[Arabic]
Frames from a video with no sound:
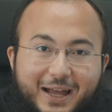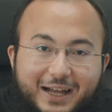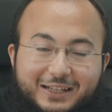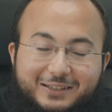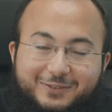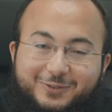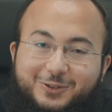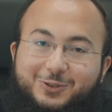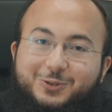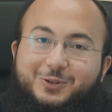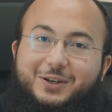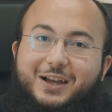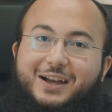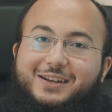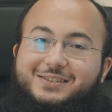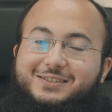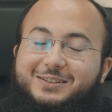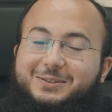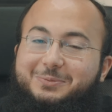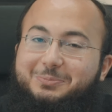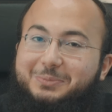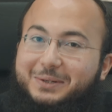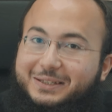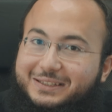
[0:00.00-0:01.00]
لنهايه الفيديو
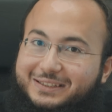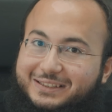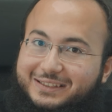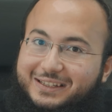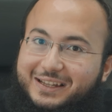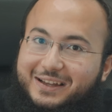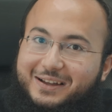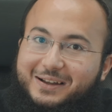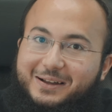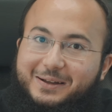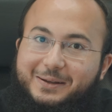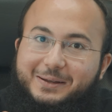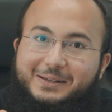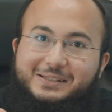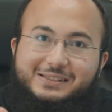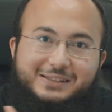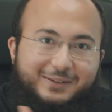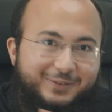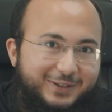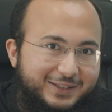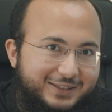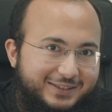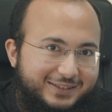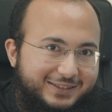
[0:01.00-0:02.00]
جايز اتمنى
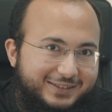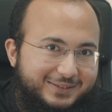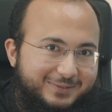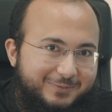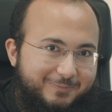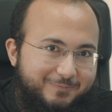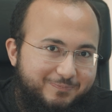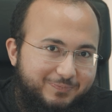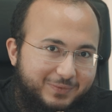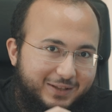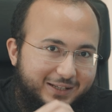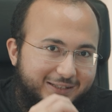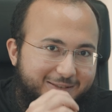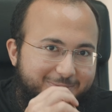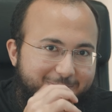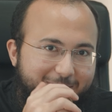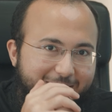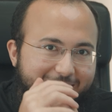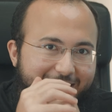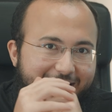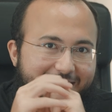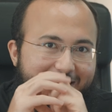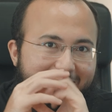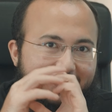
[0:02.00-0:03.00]
استفدت
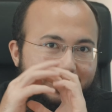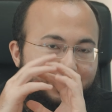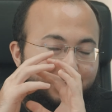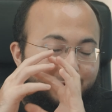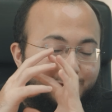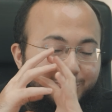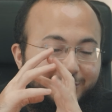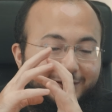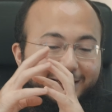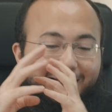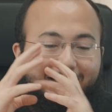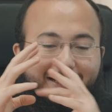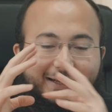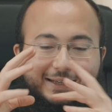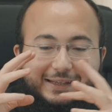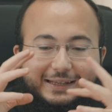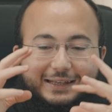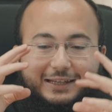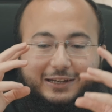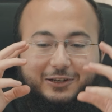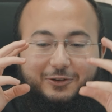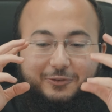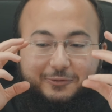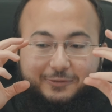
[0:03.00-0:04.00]
اتمنى النقطة
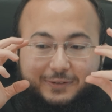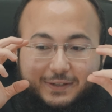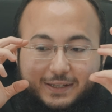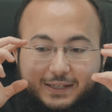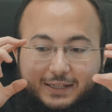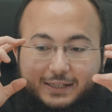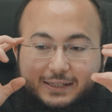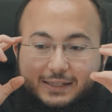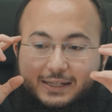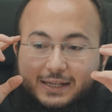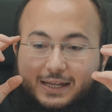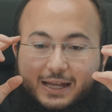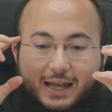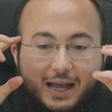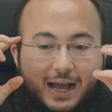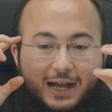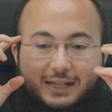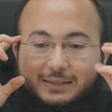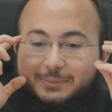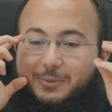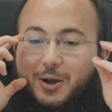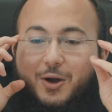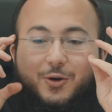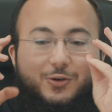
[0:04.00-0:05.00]
الأخيرة انه فعلا
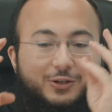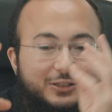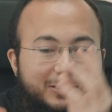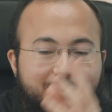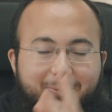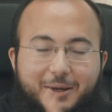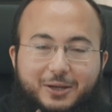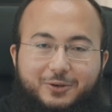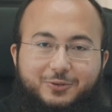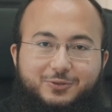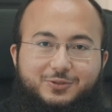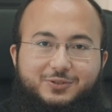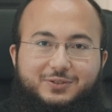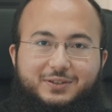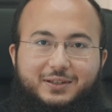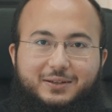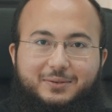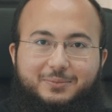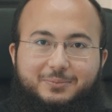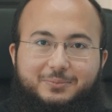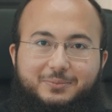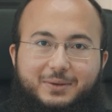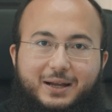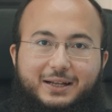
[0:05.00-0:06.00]
هذا ما هو اختبار نص
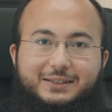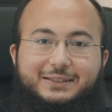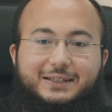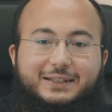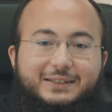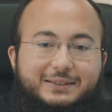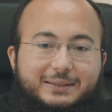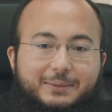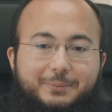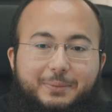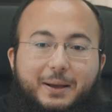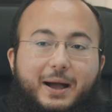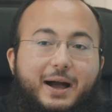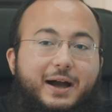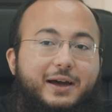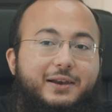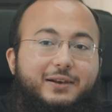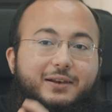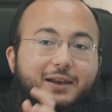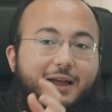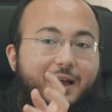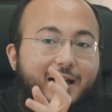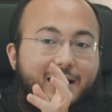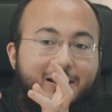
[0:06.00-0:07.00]
ترم، هذا
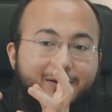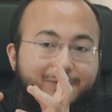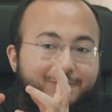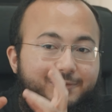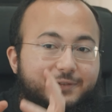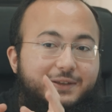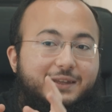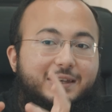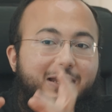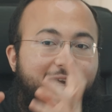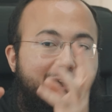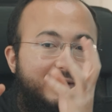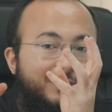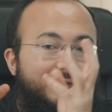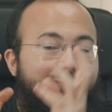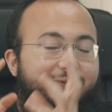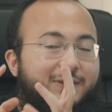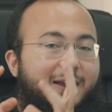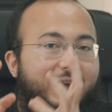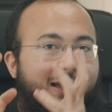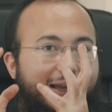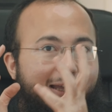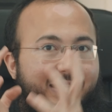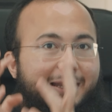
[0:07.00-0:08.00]
اختبار حرفيا
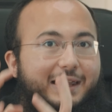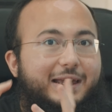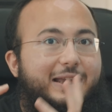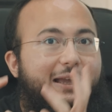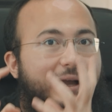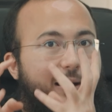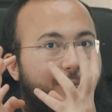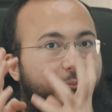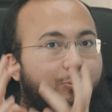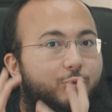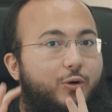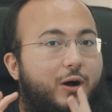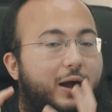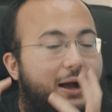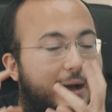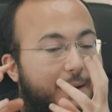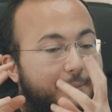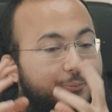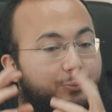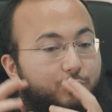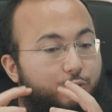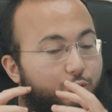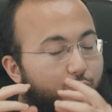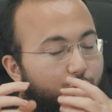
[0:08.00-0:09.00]
حيفتح عليك
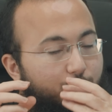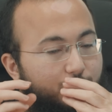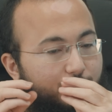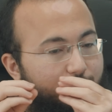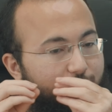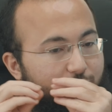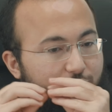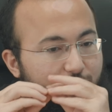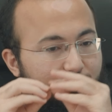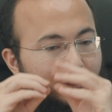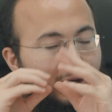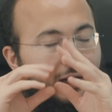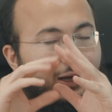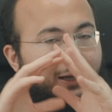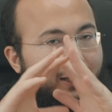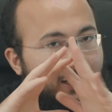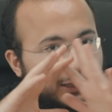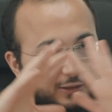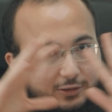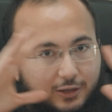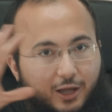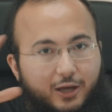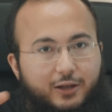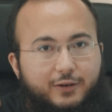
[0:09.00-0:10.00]
ابواب ومش
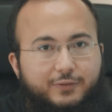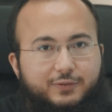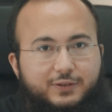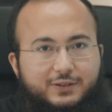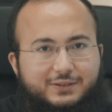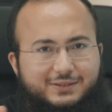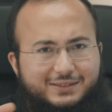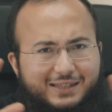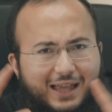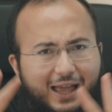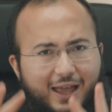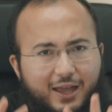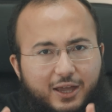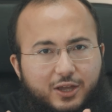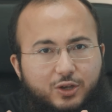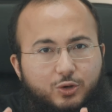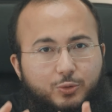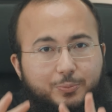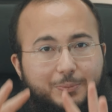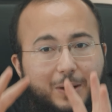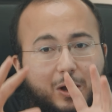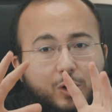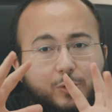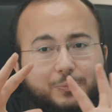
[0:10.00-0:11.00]
الله عرفت صح
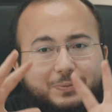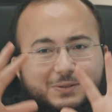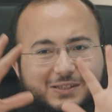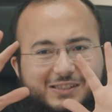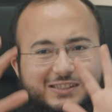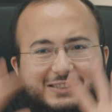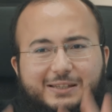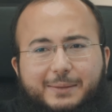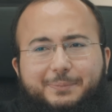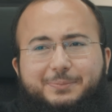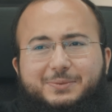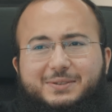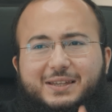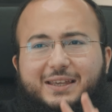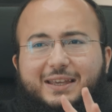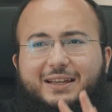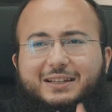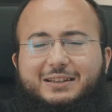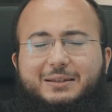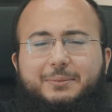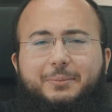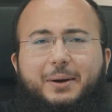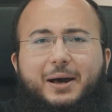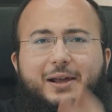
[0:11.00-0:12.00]
انه ما هو بالضبط
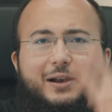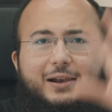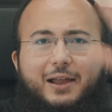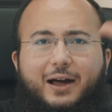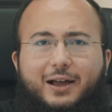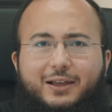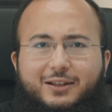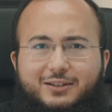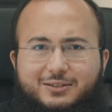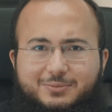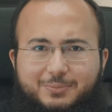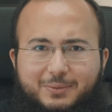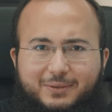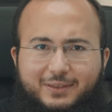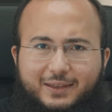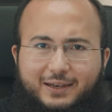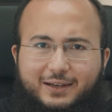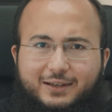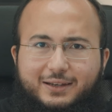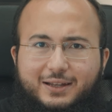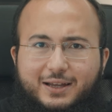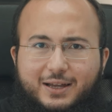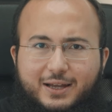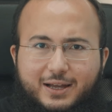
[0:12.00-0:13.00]
زي اختبار الايلس
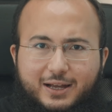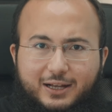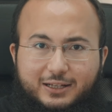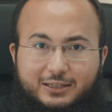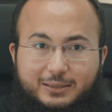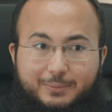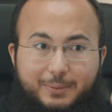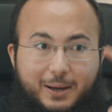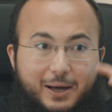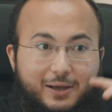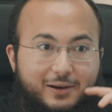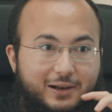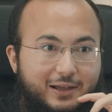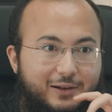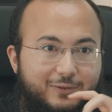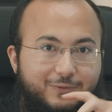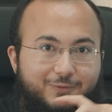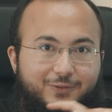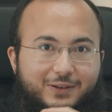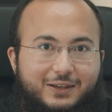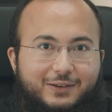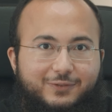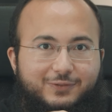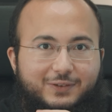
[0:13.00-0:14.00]
مثلا، اختبار
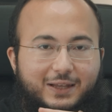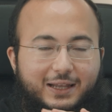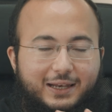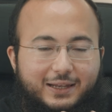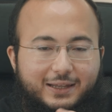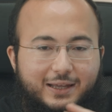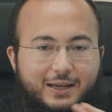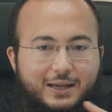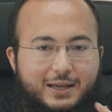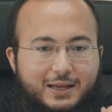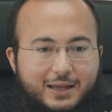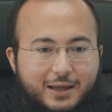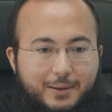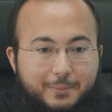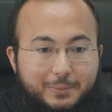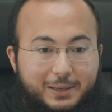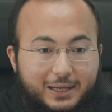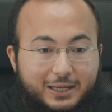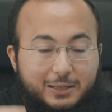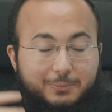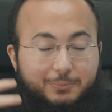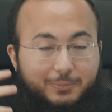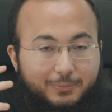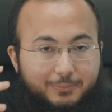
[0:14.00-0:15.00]
حرفيا يفتح لك
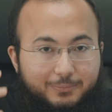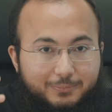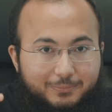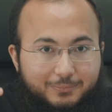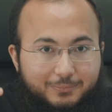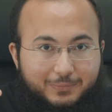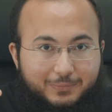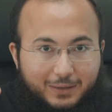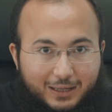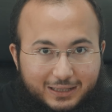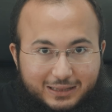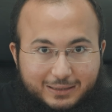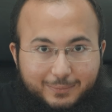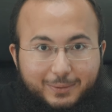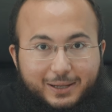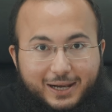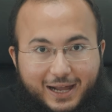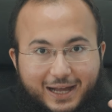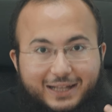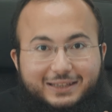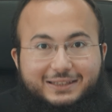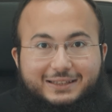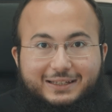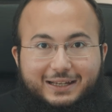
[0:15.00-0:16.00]
لكن
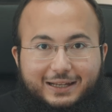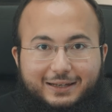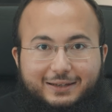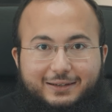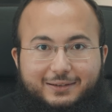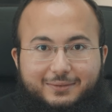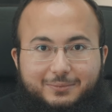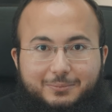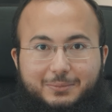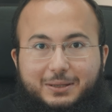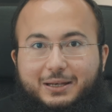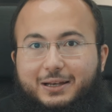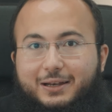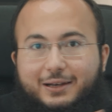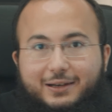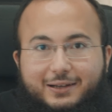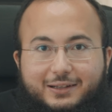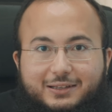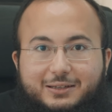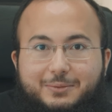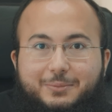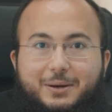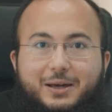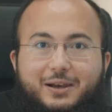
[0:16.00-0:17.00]
اختبار أثقل من
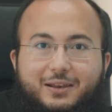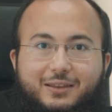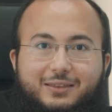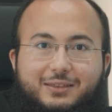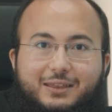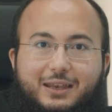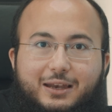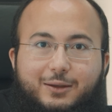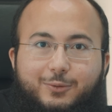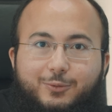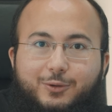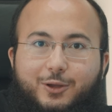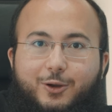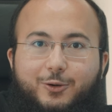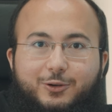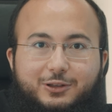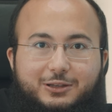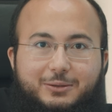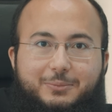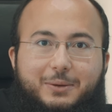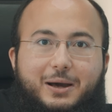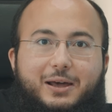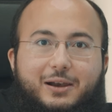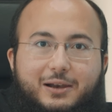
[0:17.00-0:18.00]
الاختبار الثانوي أو
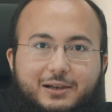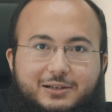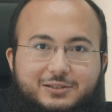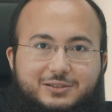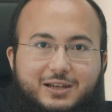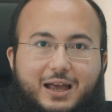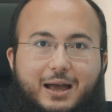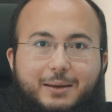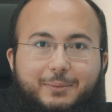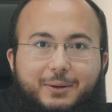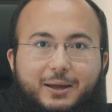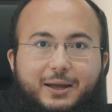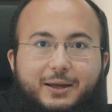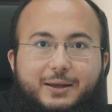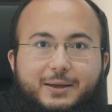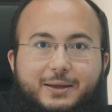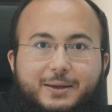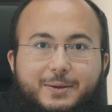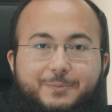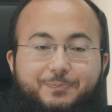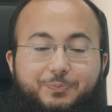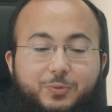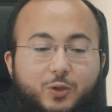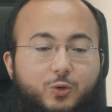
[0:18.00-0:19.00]
اختبار الجامعة
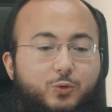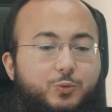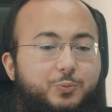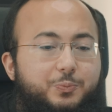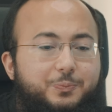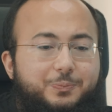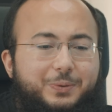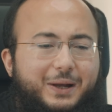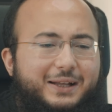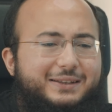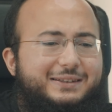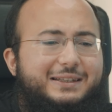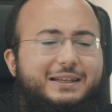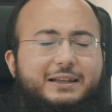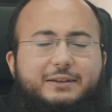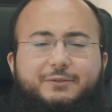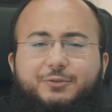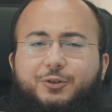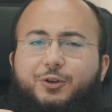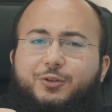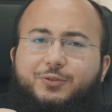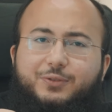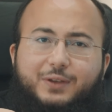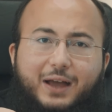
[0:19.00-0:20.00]
وبيعطي
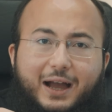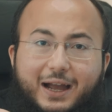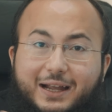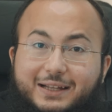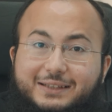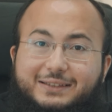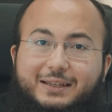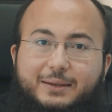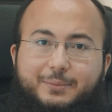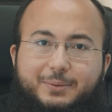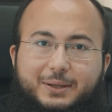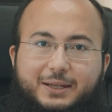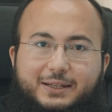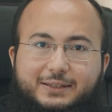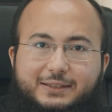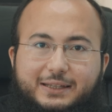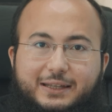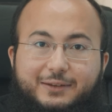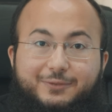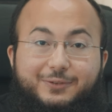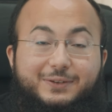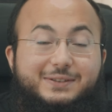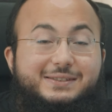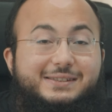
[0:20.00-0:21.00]
لك فرص أكثر
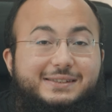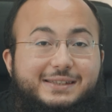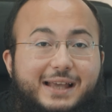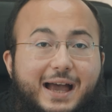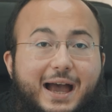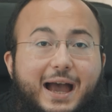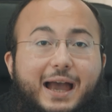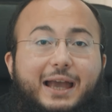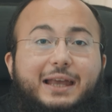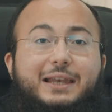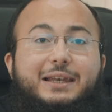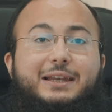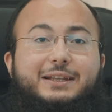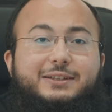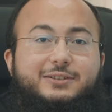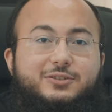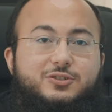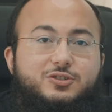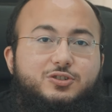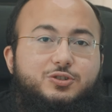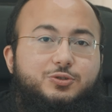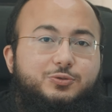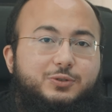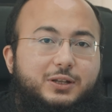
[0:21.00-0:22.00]
بكثير فيستاهل إنك
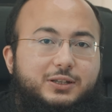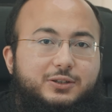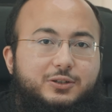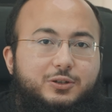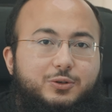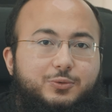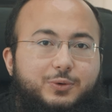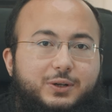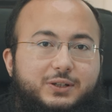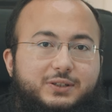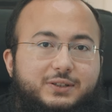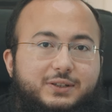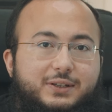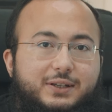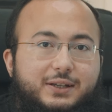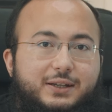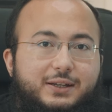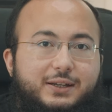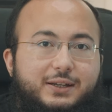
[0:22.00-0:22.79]
تجلس وتعطي له وقت